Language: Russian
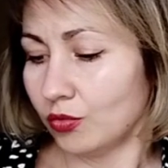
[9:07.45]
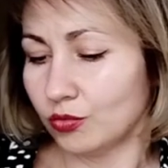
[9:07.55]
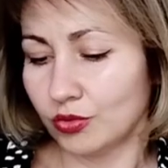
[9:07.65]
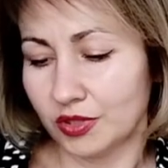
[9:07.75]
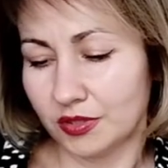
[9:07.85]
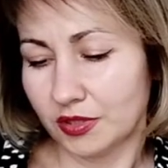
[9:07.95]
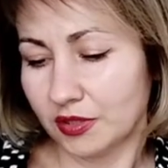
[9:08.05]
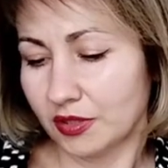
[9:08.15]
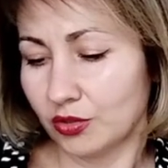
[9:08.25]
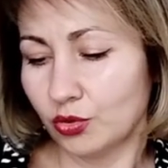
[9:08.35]
Ой,
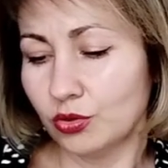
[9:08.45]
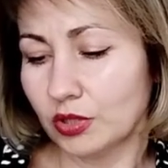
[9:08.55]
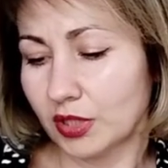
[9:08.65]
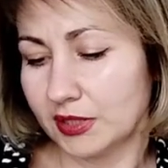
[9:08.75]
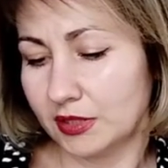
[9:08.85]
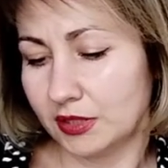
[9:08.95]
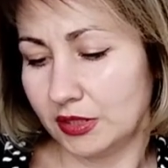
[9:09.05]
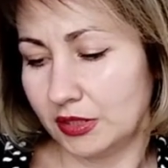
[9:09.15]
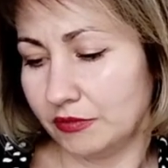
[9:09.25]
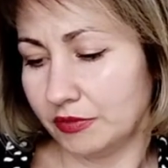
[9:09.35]
какой он
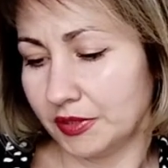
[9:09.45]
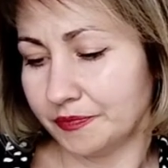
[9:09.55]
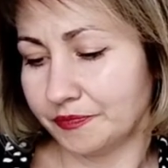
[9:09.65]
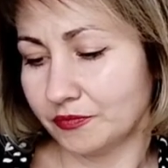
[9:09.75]
красивый.